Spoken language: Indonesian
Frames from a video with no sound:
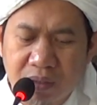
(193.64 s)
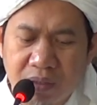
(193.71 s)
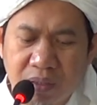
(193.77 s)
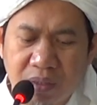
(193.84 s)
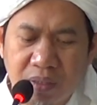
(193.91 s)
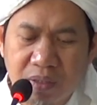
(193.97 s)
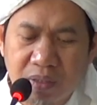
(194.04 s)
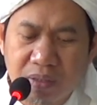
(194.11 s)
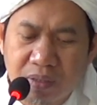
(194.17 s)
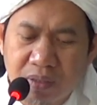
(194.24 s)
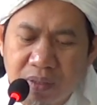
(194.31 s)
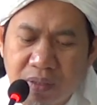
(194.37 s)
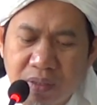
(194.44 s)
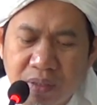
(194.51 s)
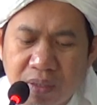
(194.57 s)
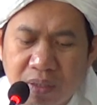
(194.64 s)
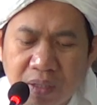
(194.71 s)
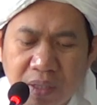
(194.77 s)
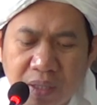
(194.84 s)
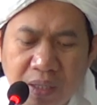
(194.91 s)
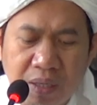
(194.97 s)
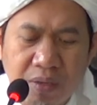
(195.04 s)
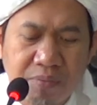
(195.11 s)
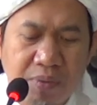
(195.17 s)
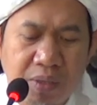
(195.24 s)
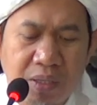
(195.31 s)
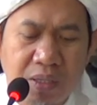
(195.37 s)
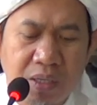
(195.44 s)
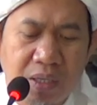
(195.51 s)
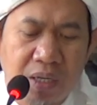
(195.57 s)
ya.
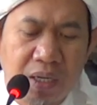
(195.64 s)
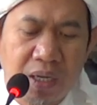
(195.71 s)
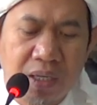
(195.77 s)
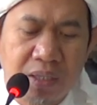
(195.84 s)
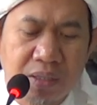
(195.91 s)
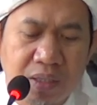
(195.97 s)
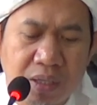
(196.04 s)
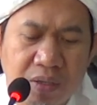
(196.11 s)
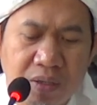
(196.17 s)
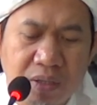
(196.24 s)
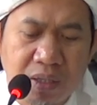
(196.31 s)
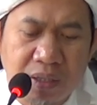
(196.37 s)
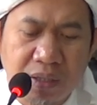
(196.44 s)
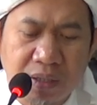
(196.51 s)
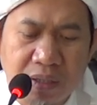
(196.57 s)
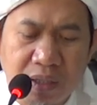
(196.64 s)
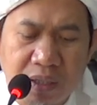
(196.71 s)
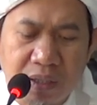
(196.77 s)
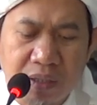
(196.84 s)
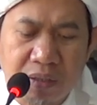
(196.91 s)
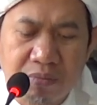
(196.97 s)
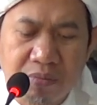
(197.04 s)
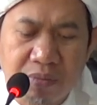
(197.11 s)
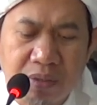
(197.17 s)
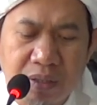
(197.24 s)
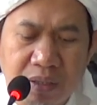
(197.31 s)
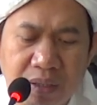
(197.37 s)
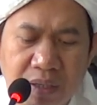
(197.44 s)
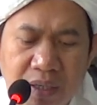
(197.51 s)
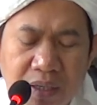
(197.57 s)
Khilafan lil Azra'i
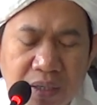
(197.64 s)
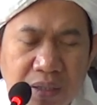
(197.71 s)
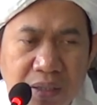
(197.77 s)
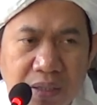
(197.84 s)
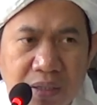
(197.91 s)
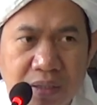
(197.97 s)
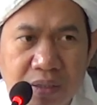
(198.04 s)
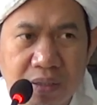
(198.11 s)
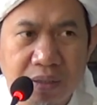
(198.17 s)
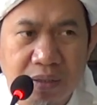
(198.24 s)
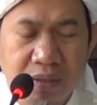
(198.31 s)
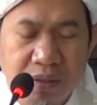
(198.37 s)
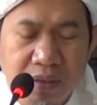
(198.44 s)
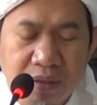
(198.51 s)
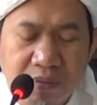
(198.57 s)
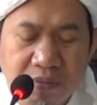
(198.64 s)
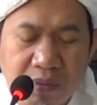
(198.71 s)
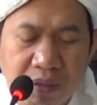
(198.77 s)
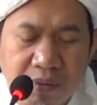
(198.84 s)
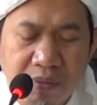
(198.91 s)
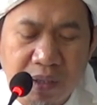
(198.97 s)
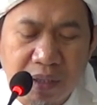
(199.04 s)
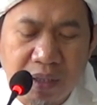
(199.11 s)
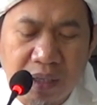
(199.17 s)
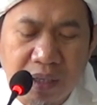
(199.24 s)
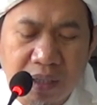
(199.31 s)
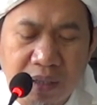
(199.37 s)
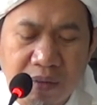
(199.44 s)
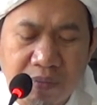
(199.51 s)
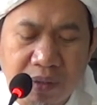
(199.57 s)
beda ya.
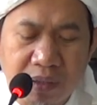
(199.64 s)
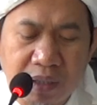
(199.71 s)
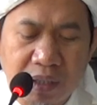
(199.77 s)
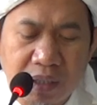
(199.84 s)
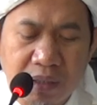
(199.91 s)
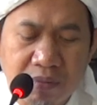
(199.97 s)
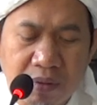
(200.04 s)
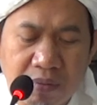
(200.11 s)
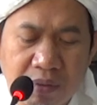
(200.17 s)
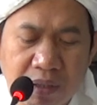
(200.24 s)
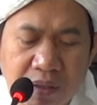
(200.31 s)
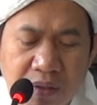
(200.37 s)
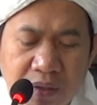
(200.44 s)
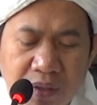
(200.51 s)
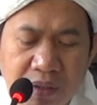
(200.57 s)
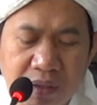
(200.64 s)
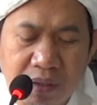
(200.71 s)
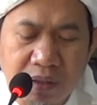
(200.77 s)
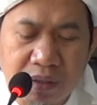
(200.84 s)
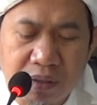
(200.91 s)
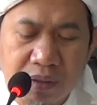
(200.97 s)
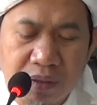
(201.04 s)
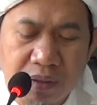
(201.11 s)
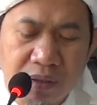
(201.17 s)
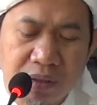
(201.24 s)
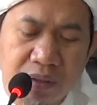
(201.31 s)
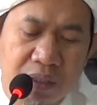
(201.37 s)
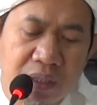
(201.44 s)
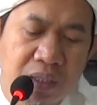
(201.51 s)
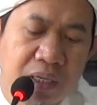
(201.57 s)
Berbeda kepada Imam Azra'i.
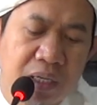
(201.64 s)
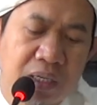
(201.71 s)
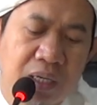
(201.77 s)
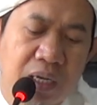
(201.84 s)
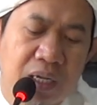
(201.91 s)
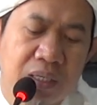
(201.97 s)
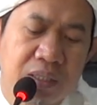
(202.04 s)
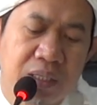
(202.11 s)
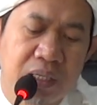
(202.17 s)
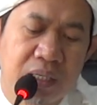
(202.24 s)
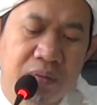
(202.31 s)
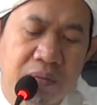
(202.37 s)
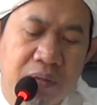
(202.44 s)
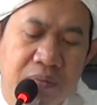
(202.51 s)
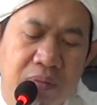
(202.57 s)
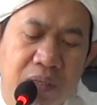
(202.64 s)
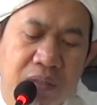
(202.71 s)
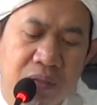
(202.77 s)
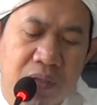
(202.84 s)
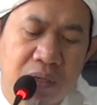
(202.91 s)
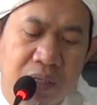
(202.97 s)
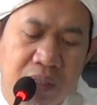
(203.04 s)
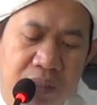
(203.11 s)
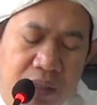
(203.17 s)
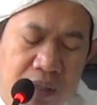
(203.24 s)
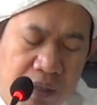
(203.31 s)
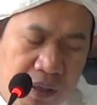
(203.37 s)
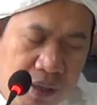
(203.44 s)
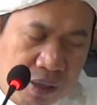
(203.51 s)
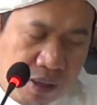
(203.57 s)
Ini lain halnya Imam Azra'i.